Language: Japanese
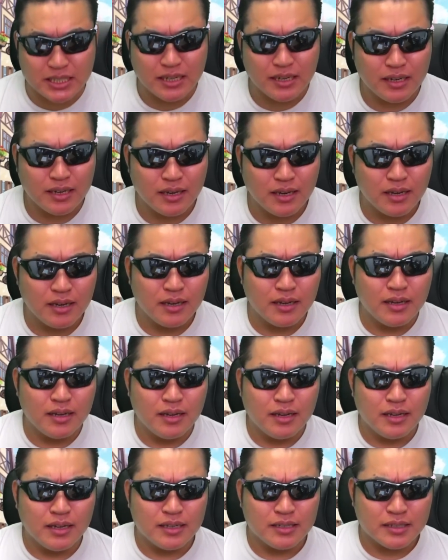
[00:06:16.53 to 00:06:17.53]
ミチ
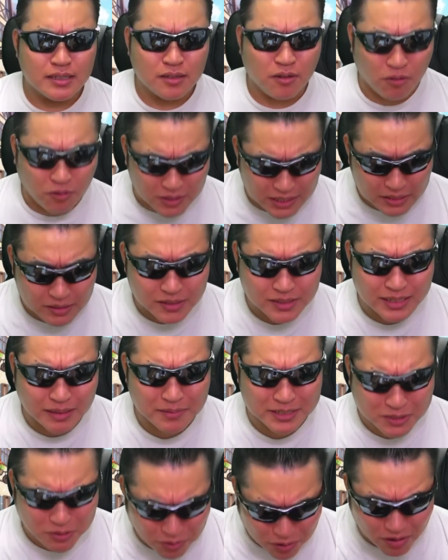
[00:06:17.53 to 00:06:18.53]
ここだぞ
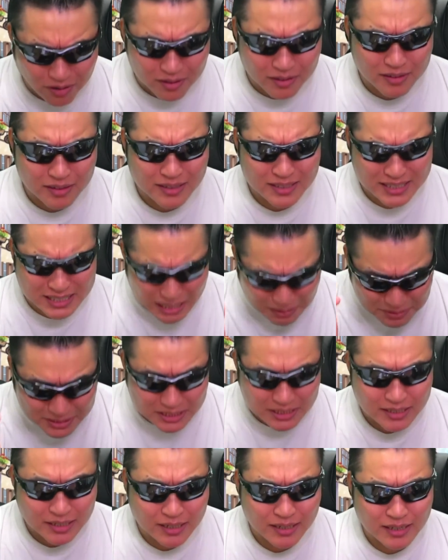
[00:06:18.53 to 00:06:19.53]
スラミチここ
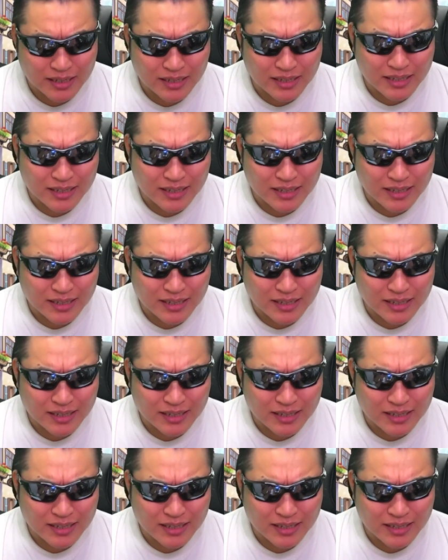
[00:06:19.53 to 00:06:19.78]
スラミチ